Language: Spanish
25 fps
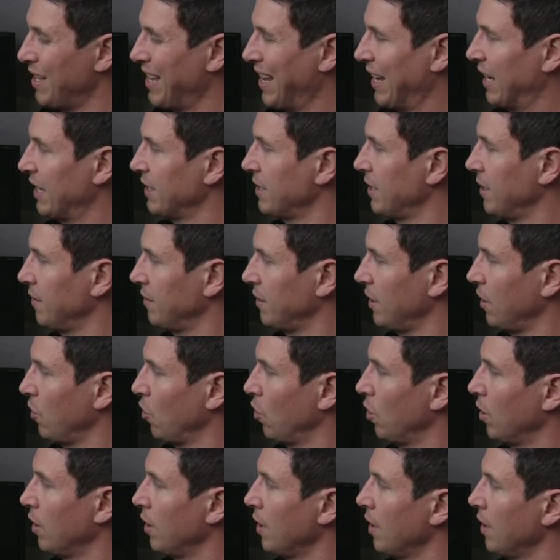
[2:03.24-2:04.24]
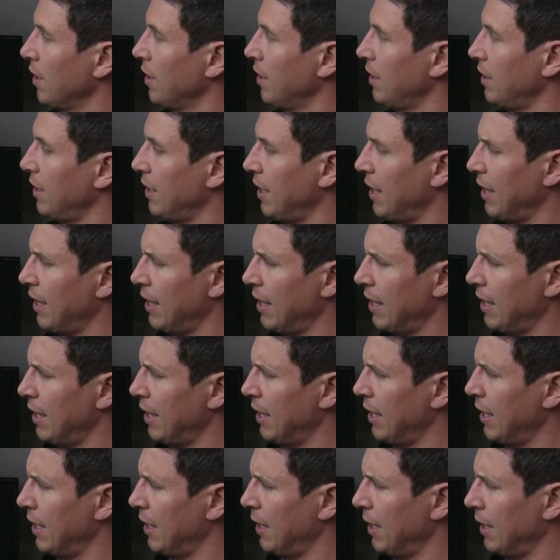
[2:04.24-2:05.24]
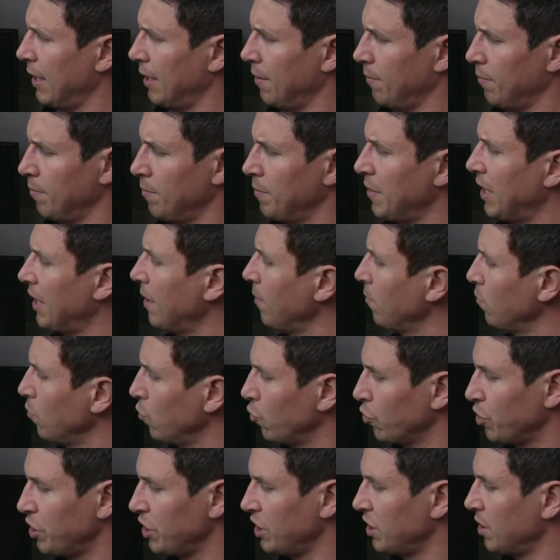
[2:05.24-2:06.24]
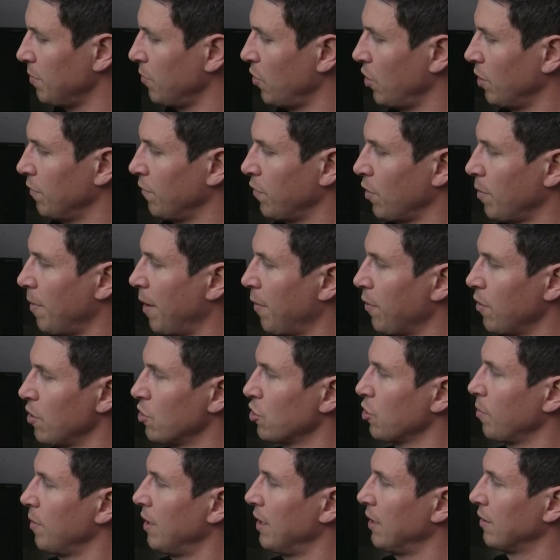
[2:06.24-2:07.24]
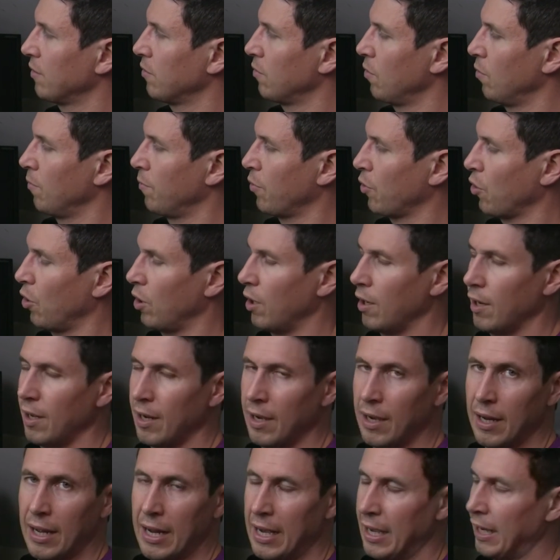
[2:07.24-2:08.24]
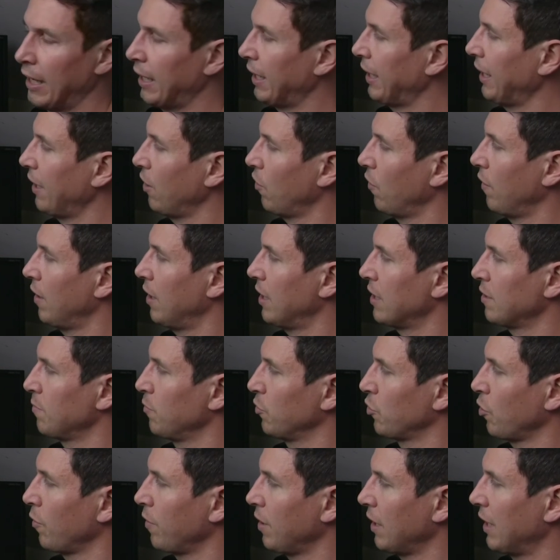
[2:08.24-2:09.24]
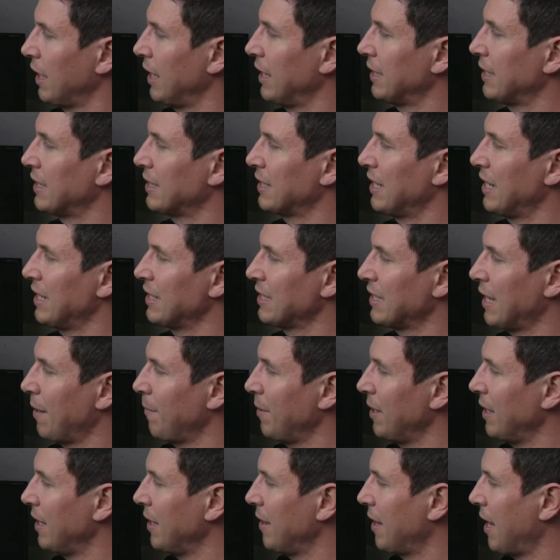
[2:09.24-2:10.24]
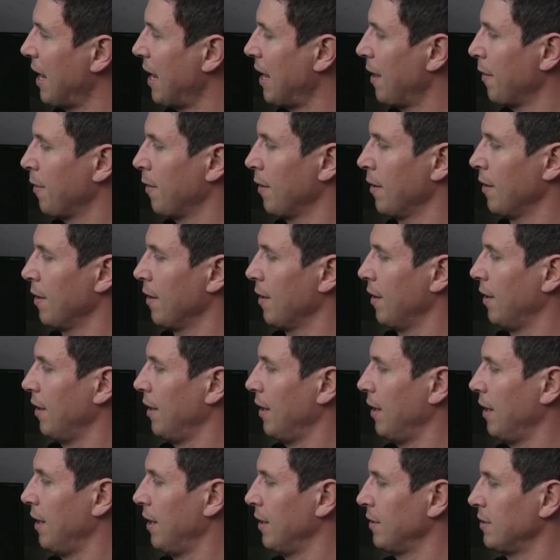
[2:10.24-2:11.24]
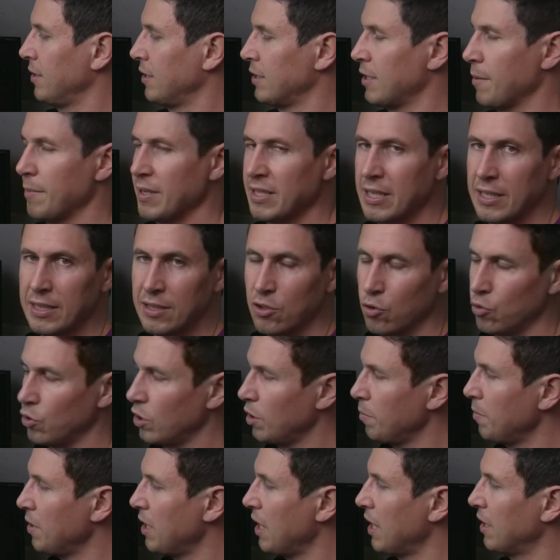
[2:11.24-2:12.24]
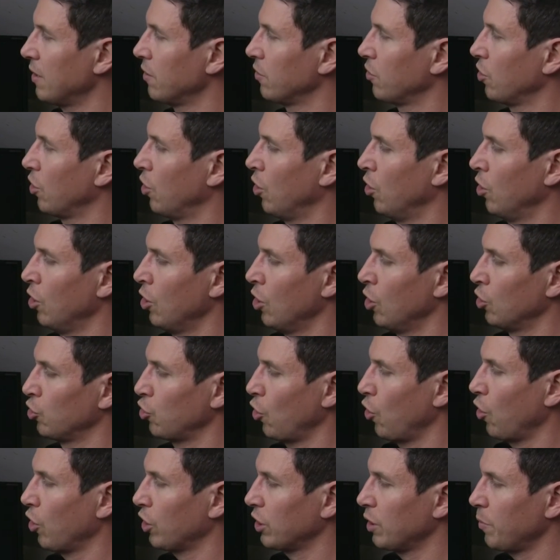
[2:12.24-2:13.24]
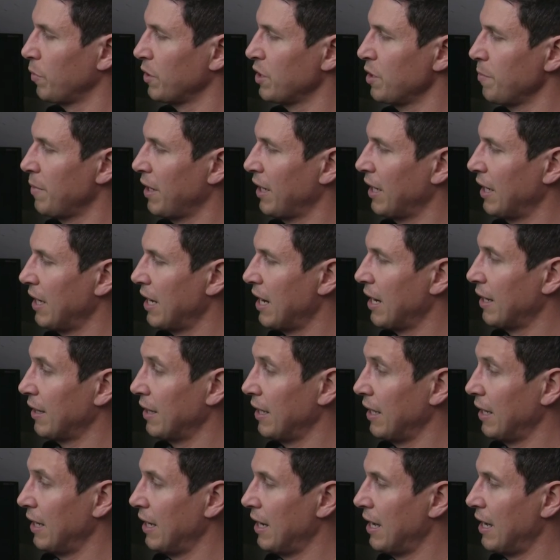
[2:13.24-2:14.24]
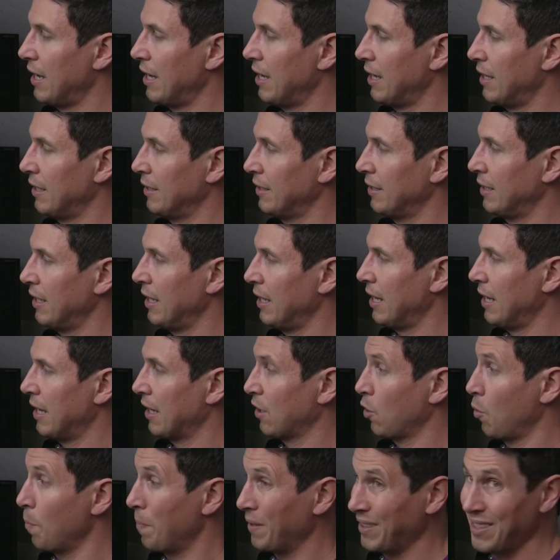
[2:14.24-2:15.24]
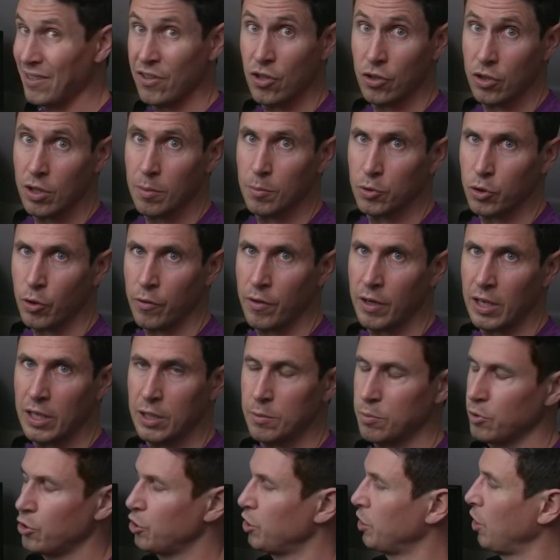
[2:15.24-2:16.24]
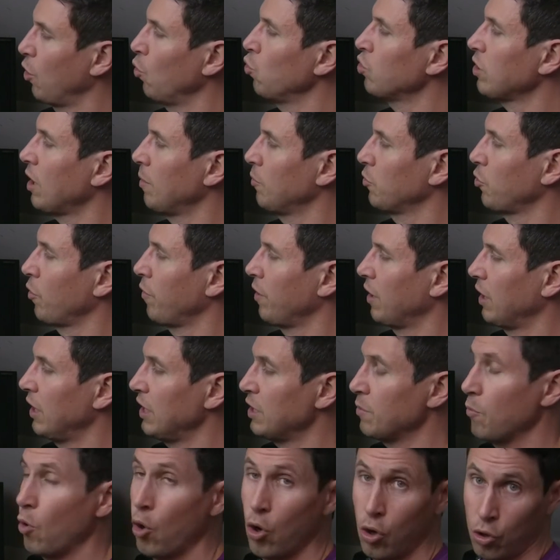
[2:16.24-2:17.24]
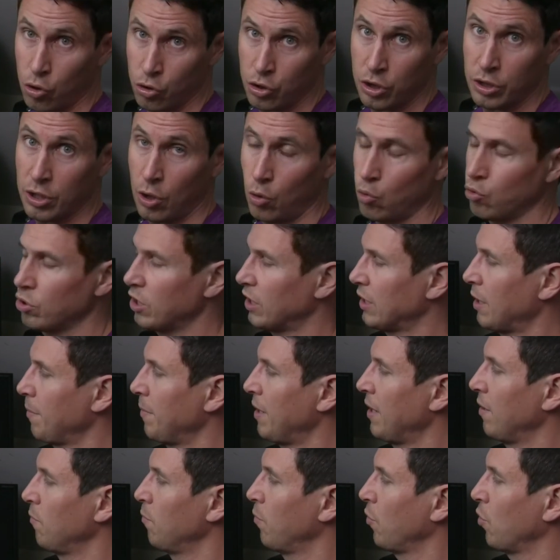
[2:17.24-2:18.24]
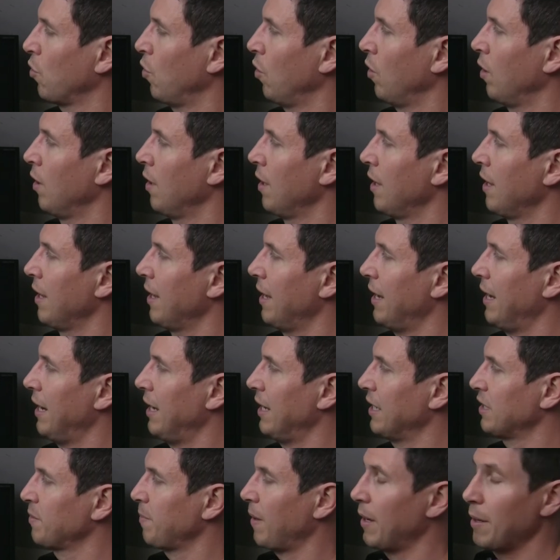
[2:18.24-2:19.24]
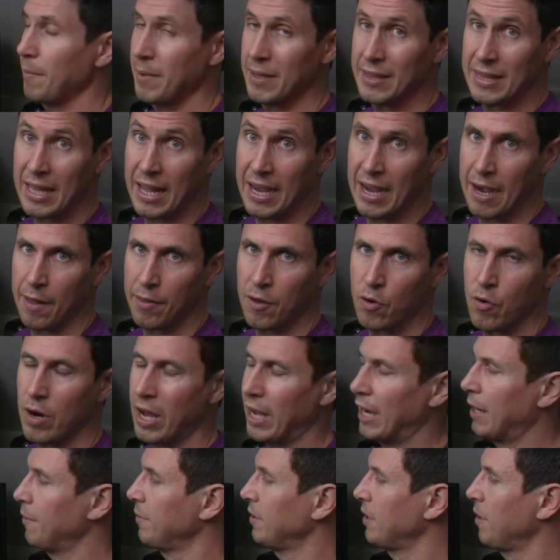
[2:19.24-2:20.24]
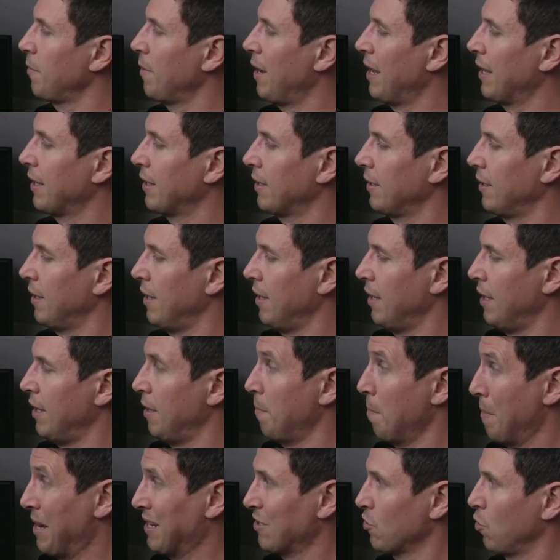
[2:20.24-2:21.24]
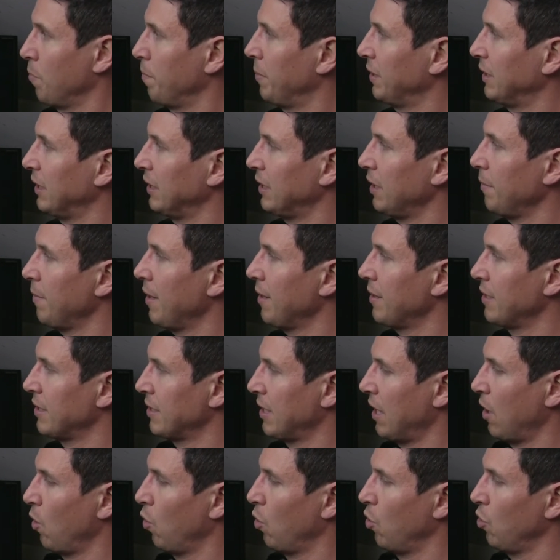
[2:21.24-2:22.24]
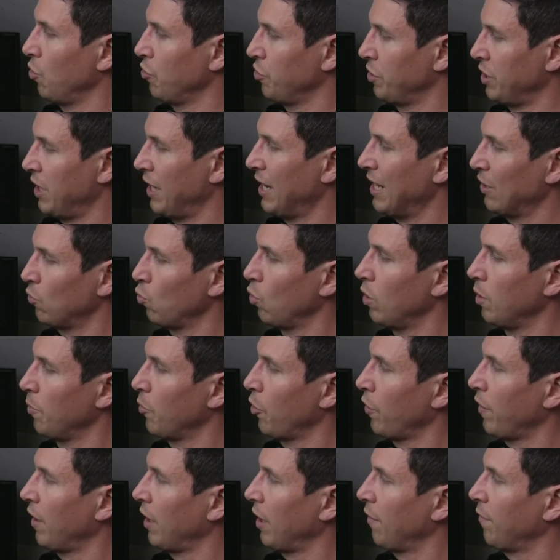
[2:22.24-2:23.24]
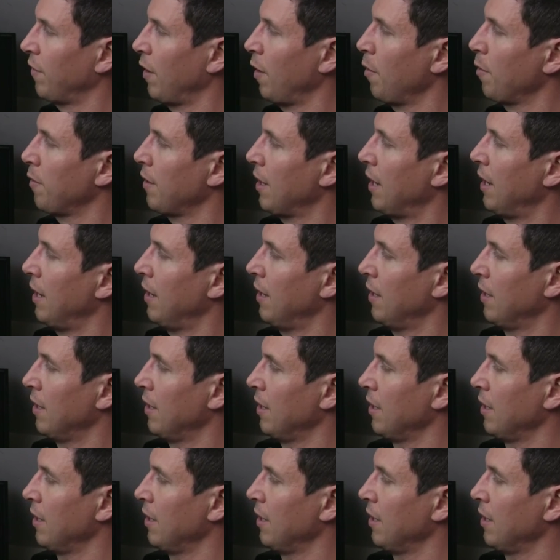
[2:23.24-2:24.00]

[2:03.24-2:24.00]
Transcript: y en qué sentido. Eh, viene muchísima información sobre el, un poco el, giro de las motocicletas, la estabilidad, eh, sistemas antihundimiento, todo lo que te puedas imaginar de la, competición del motociclismo. Si te gusta el motociclismo o si te gusta también un poco el experimentar en hacer una gravity bike eh, más competitiva, desde luego sería tu libro de referencia. El,